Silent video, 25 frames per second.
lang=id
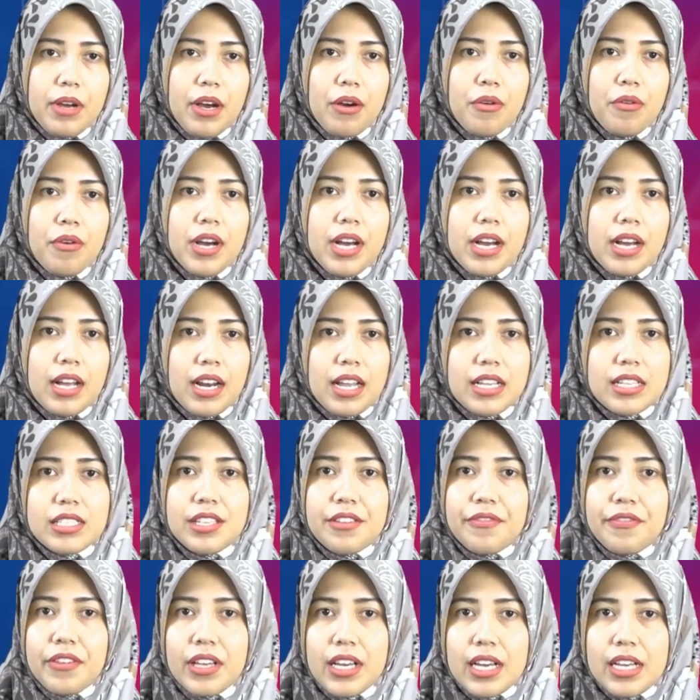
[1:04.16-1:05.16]
bahwa
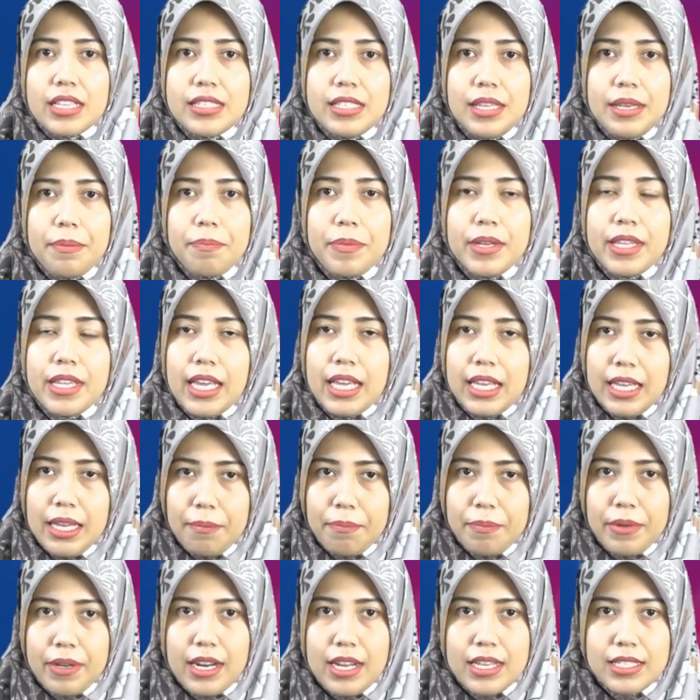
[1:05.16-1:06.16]
klasifikasi
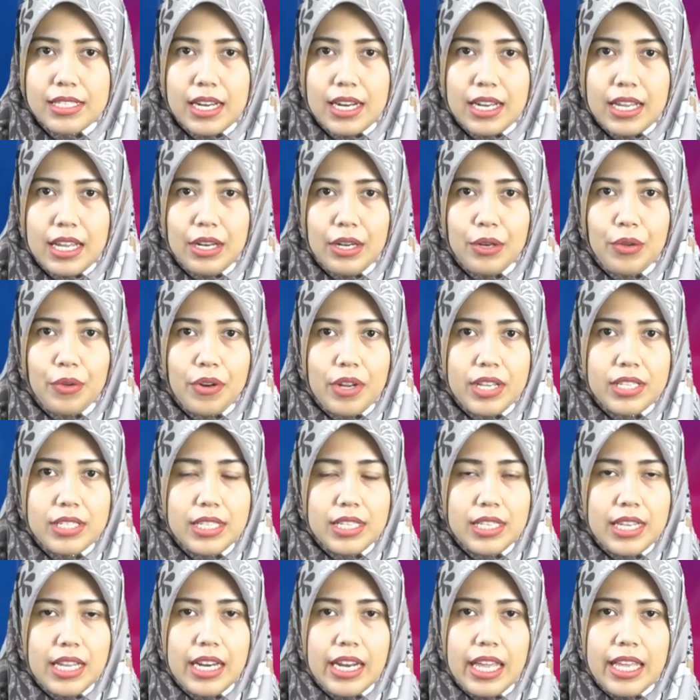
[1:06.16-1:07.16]
penyakit berdasarkan
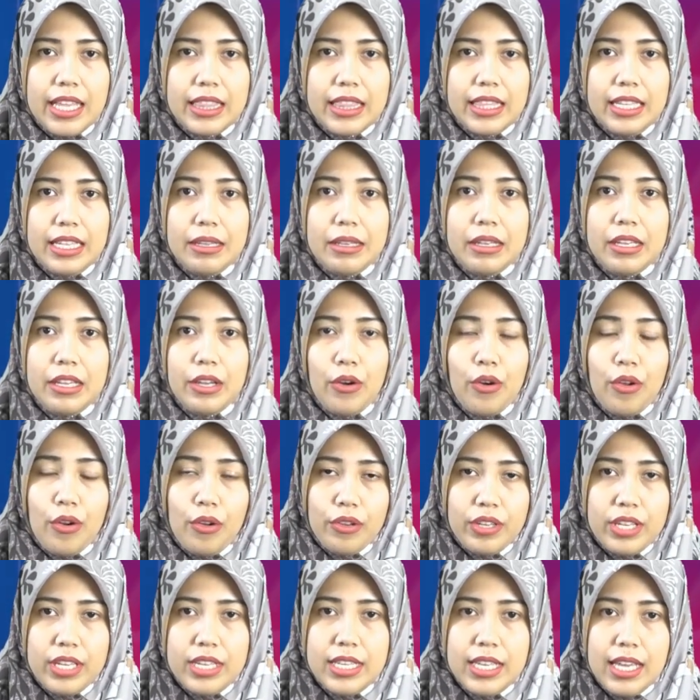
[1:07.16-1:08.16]
durasi dan
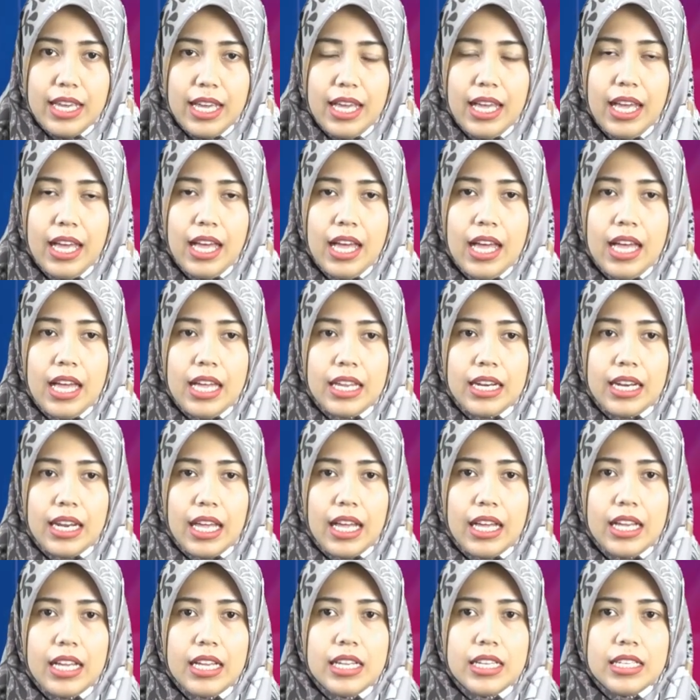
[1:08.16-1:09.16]
etiologinya.
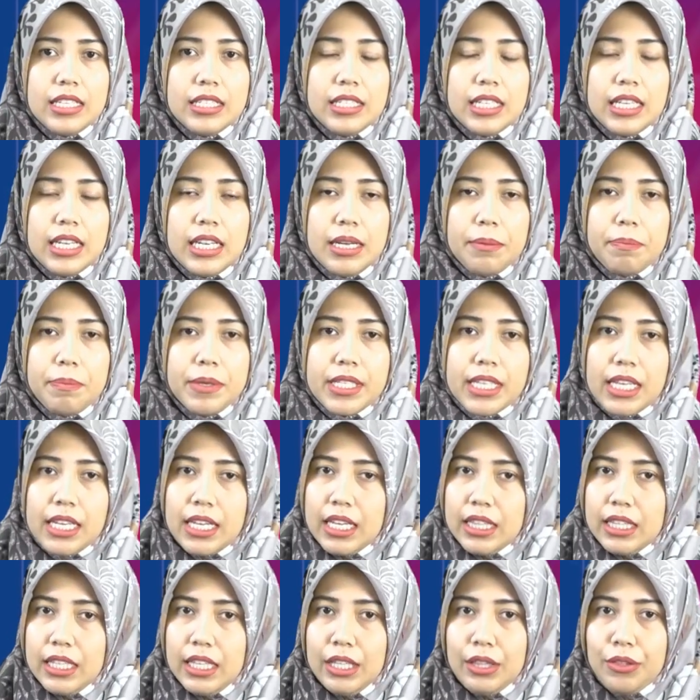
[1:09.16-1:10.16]
Nah, uh,
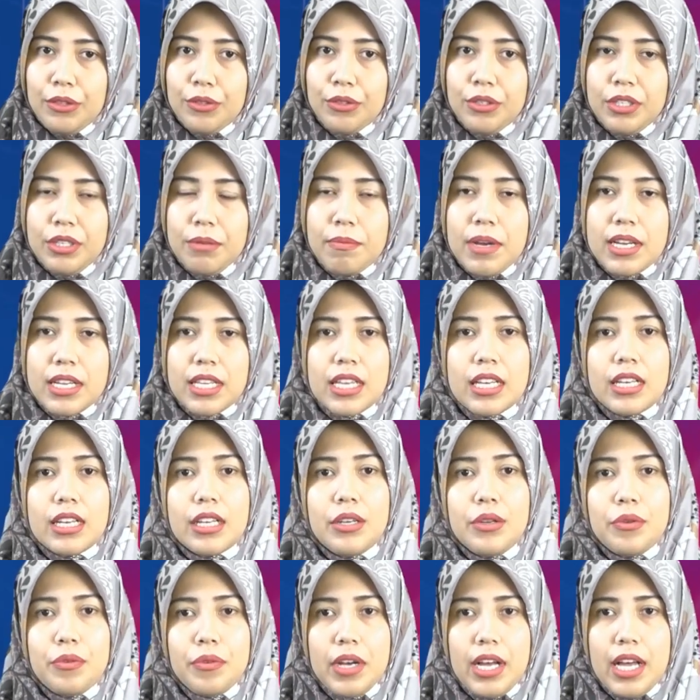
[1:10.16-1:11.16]
penyakit itu dibagi
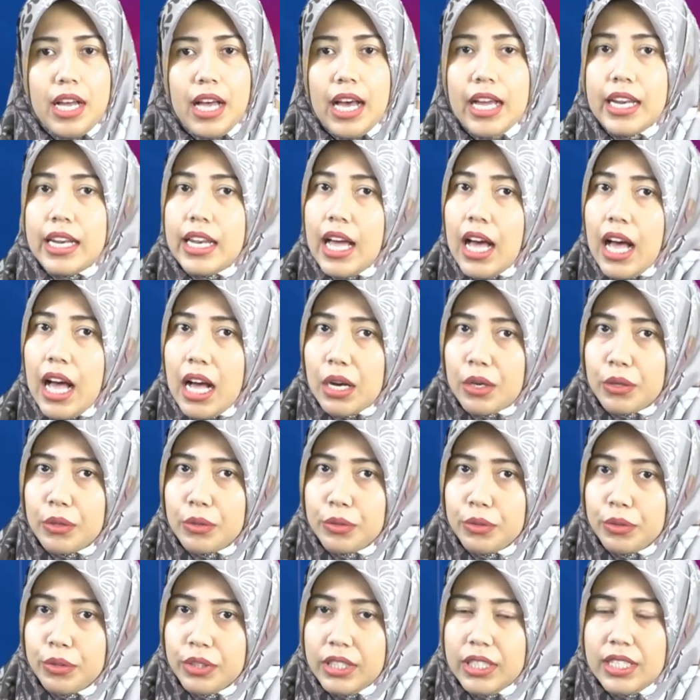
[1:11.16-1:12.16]
kedua, ada
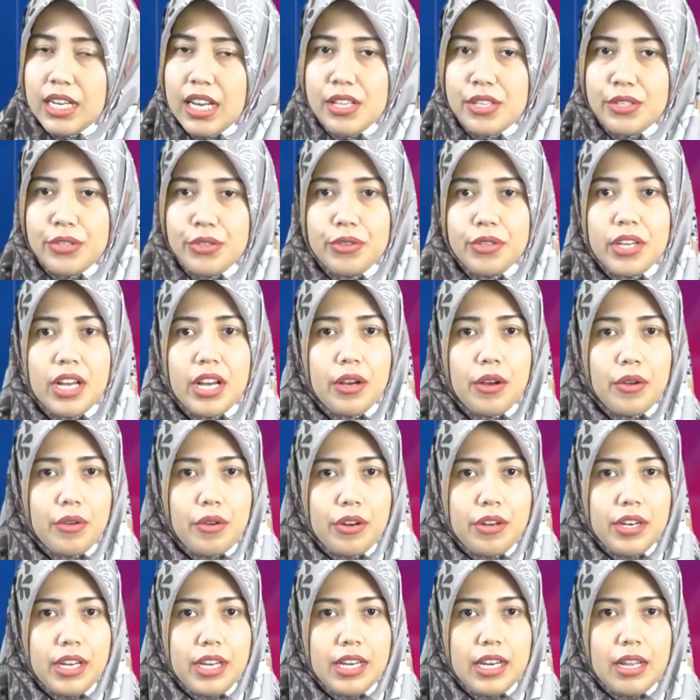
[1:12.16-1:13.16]
akut dan juga
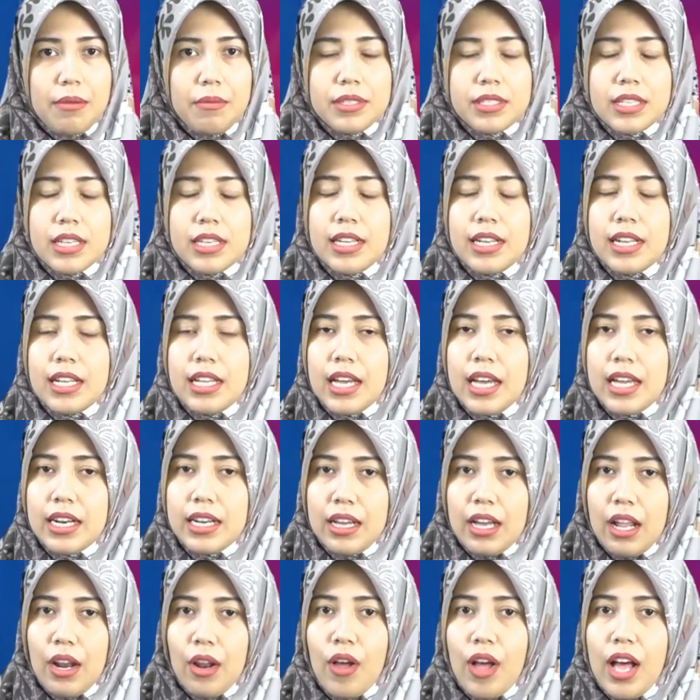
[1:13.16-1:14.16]
kronik. Nah, bisa
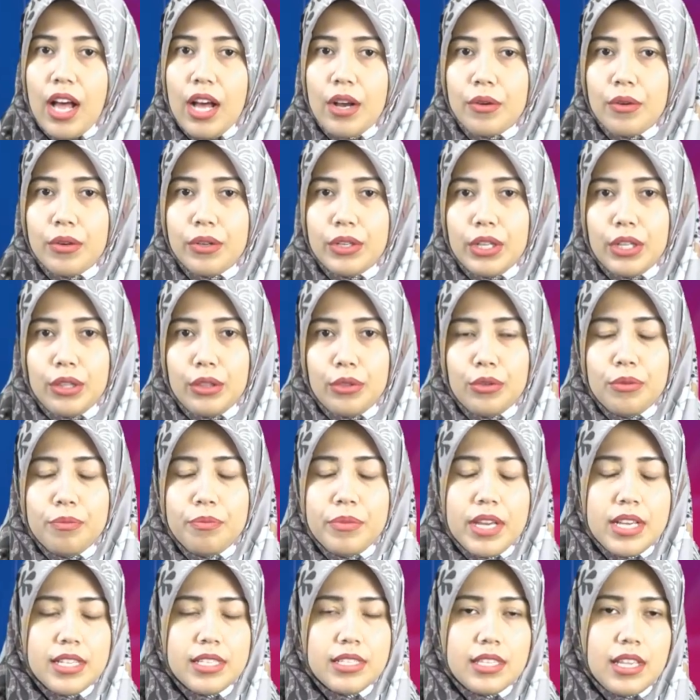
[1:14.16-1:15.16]
dilihat kalau akut itu
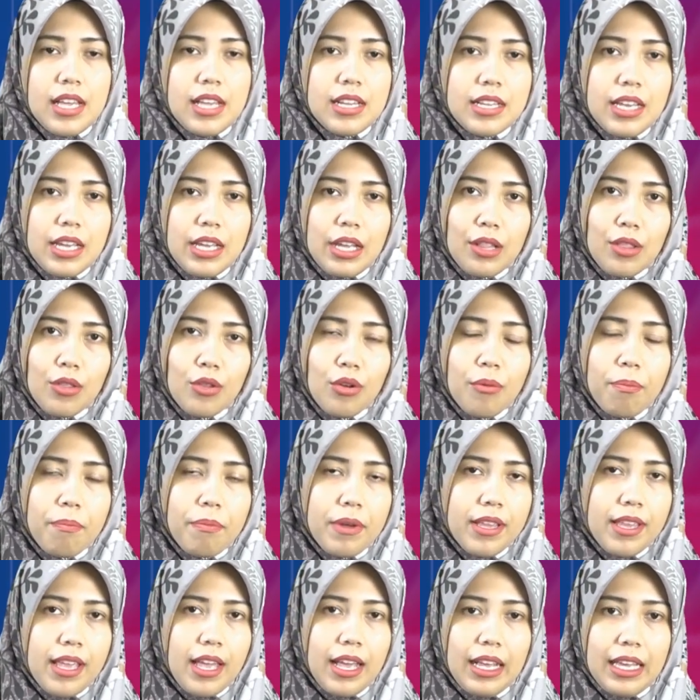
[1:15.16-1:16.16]
biasanya itu
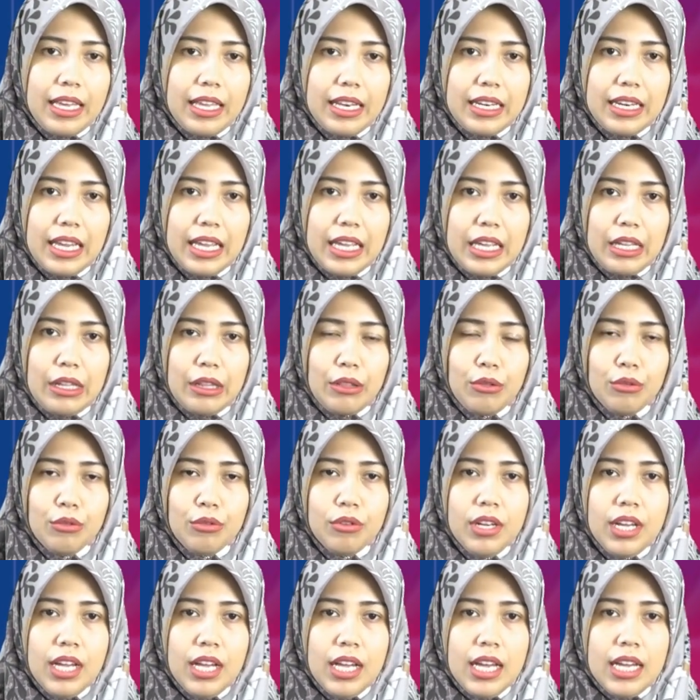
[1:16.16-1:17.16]
penyakitnya
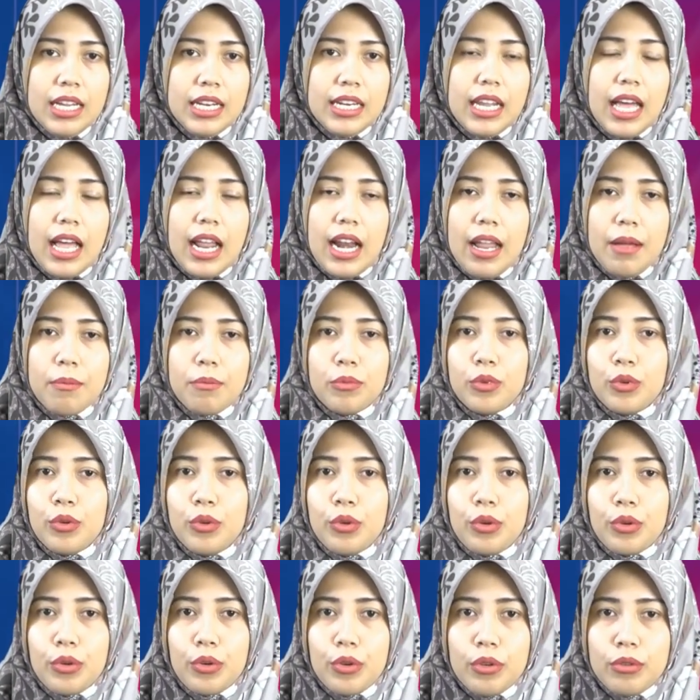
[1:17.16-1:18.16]
itu dalam
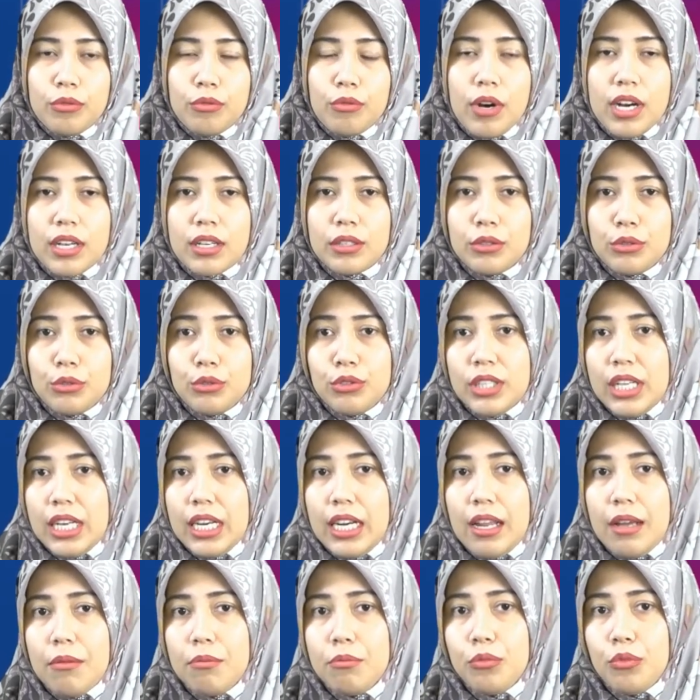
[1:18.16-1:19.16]
kurung waktu
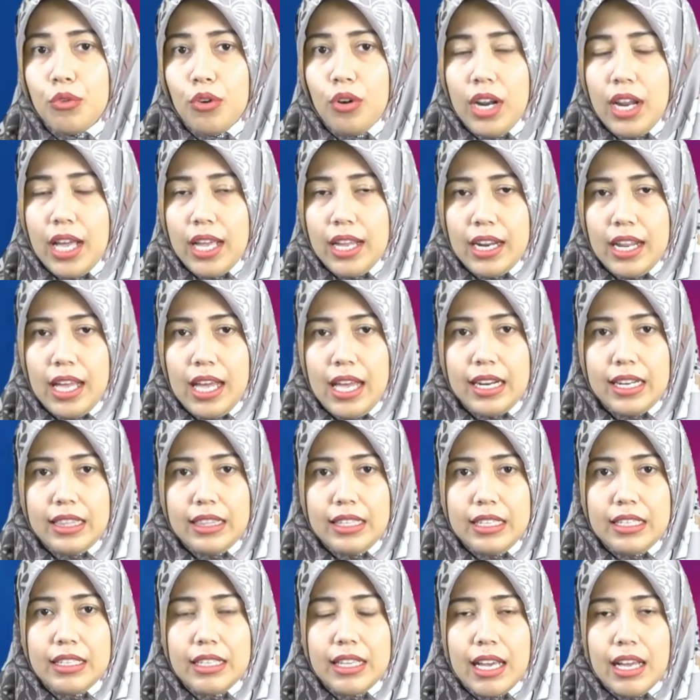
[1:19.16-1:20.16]
enam bulan.
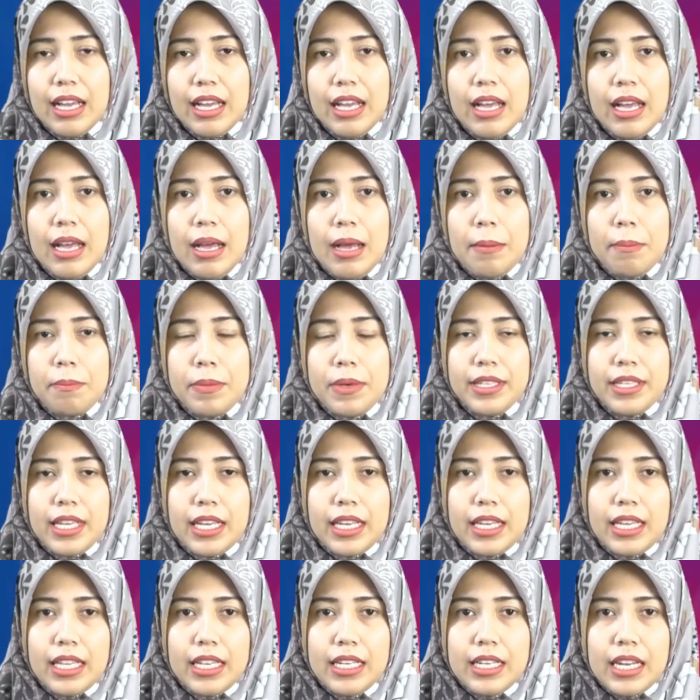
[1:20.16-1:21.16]
Artinya
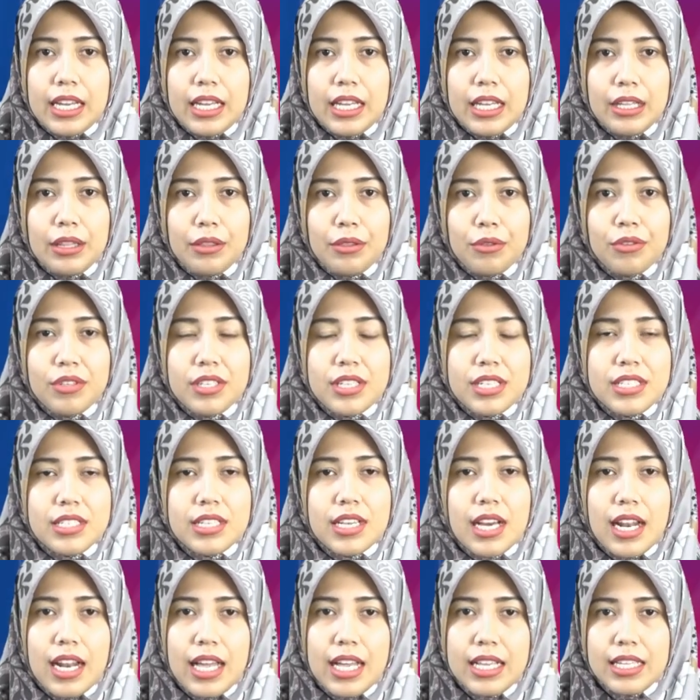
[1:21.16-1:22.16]
penyakitnya itu
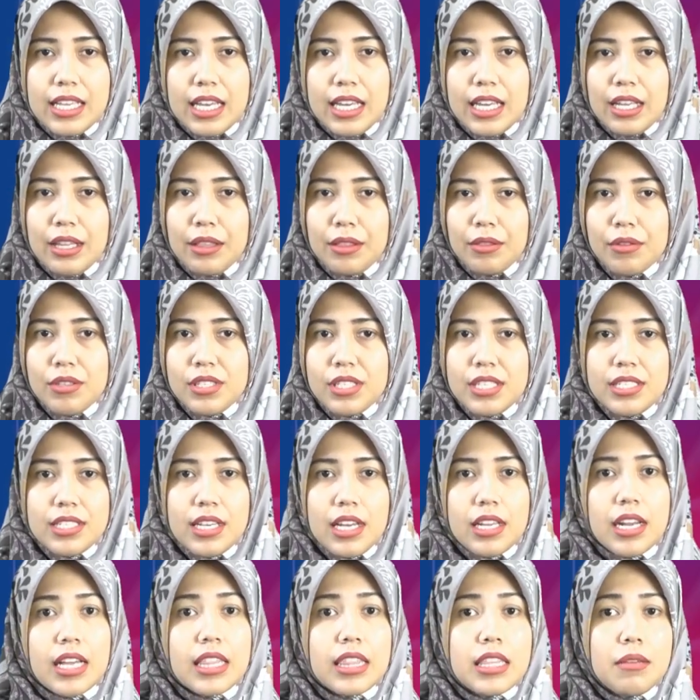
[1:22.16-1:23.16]
gejalanya itu
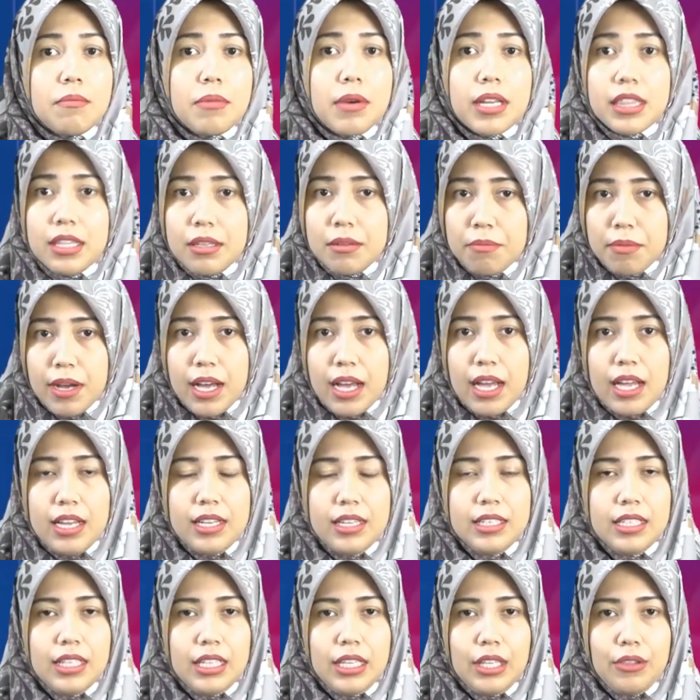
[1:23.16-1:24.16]
secara
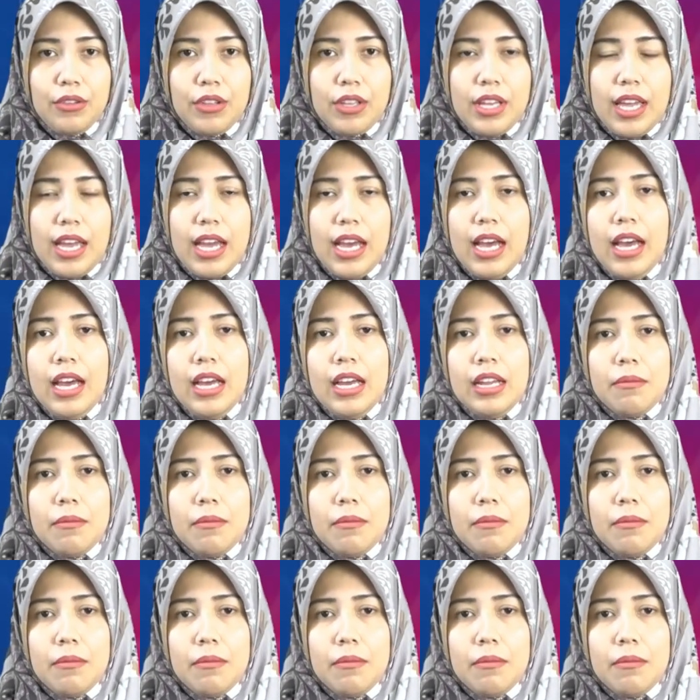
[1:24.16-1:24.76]
tiba-tiba gitu ya.